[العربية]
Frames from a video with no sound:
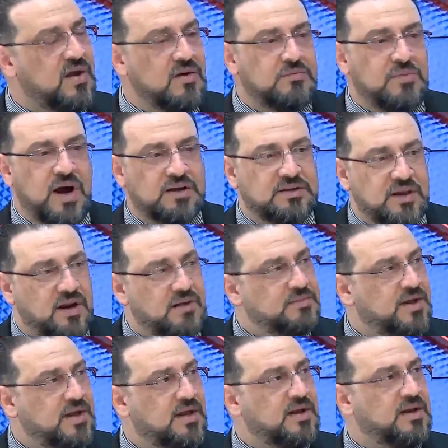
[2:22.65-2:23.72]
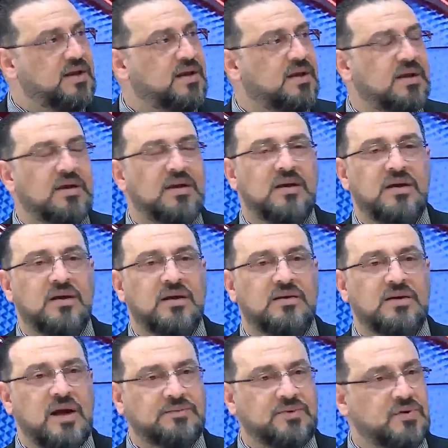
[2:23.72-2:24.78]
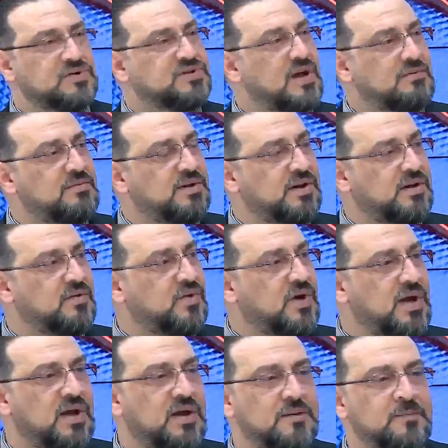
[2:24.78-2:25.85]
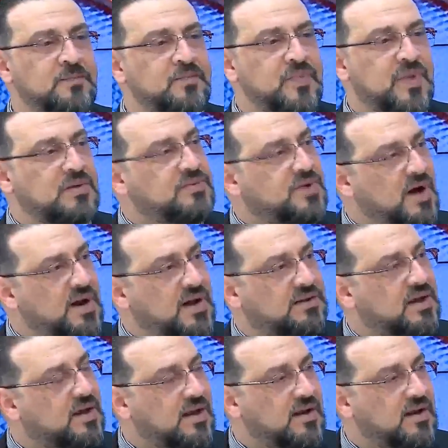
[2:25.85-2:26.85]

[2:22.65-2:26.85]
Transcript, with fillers: مع احترامنا للكابتن حسام بدري و امكاناته